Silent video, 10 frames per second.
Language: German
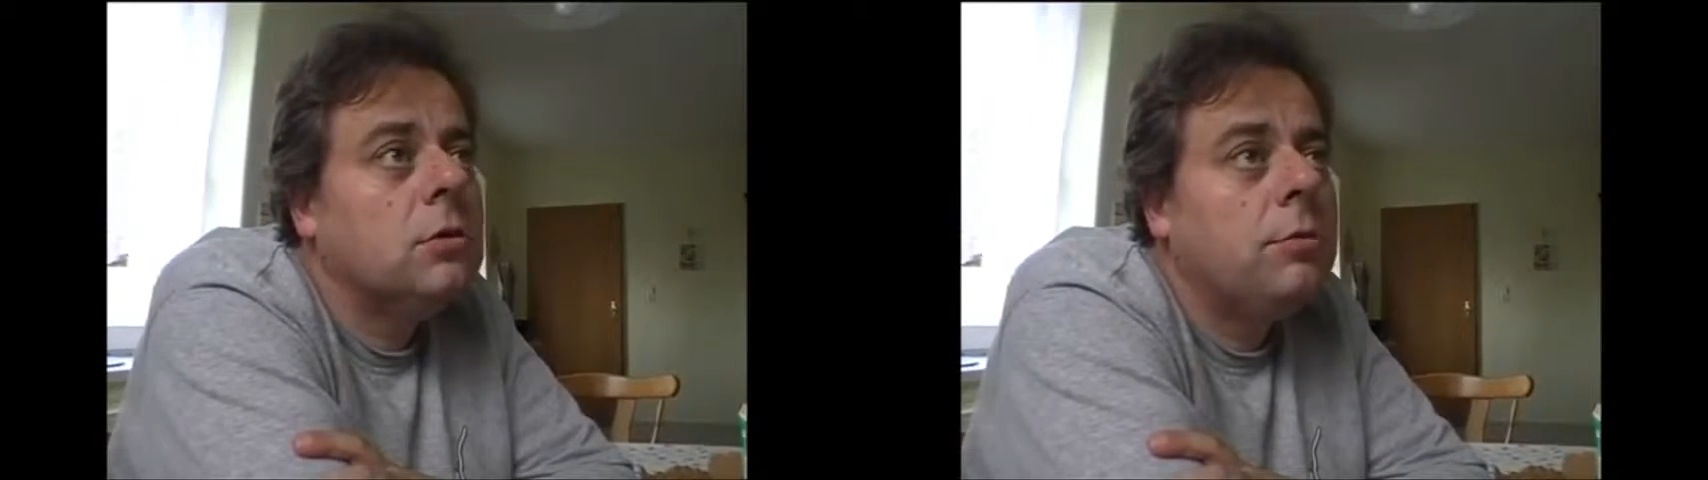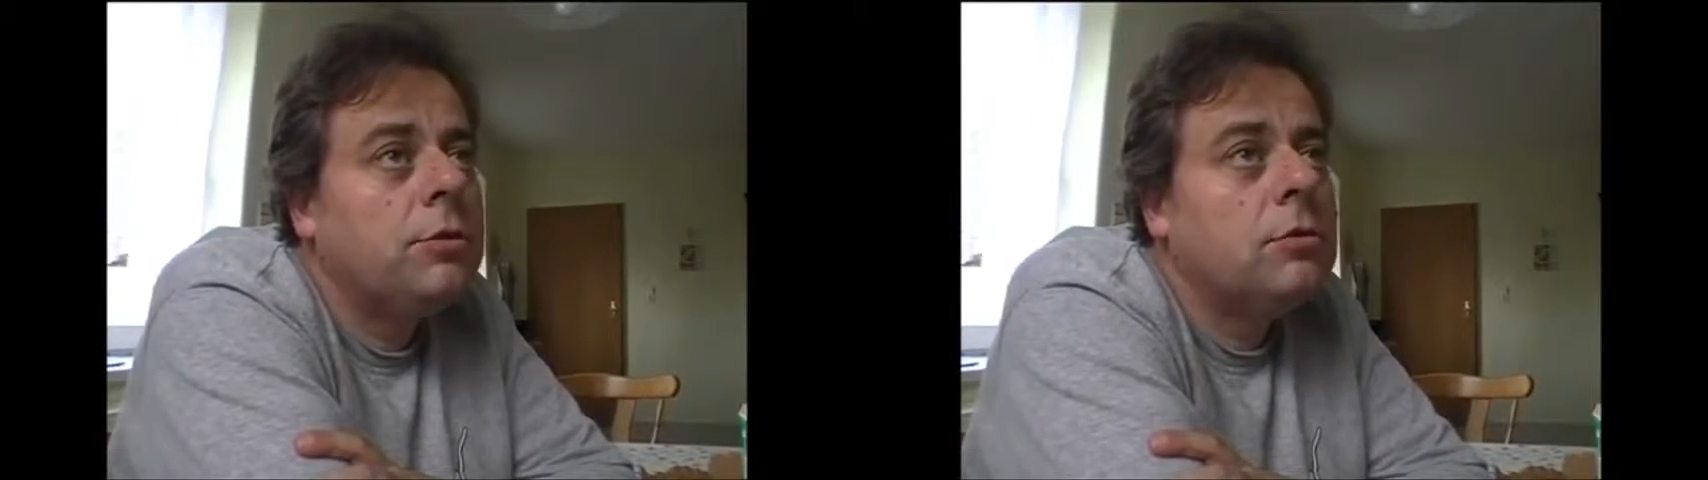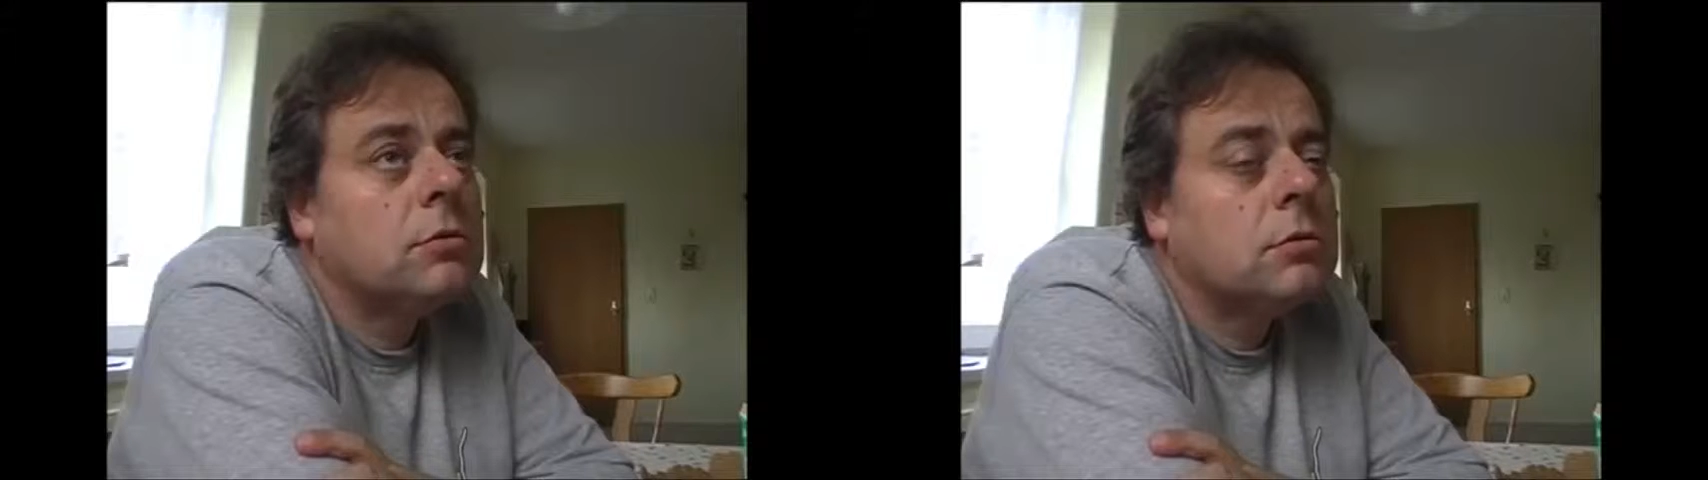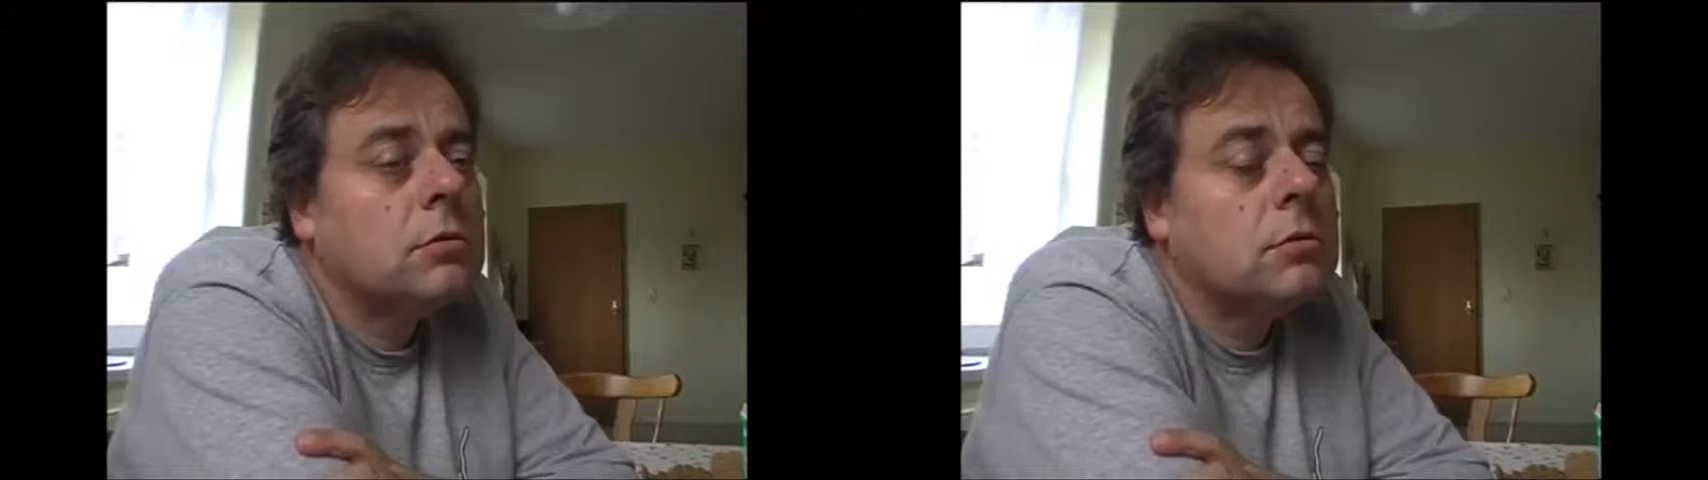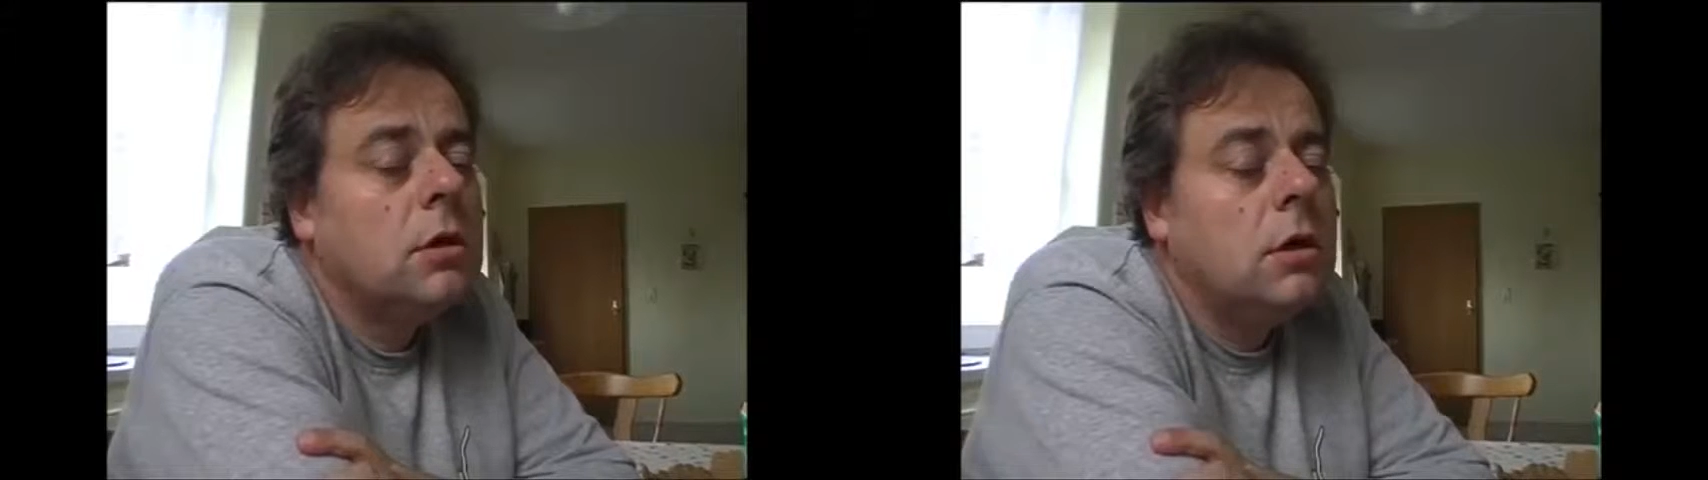immer noch
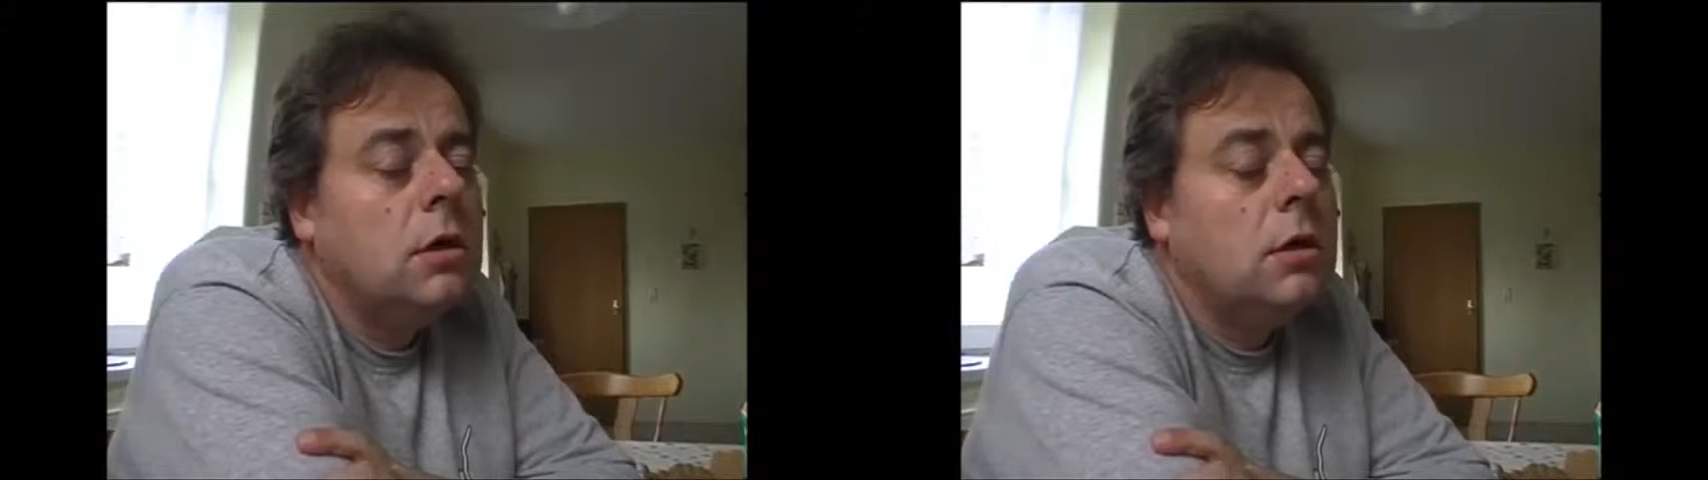ein,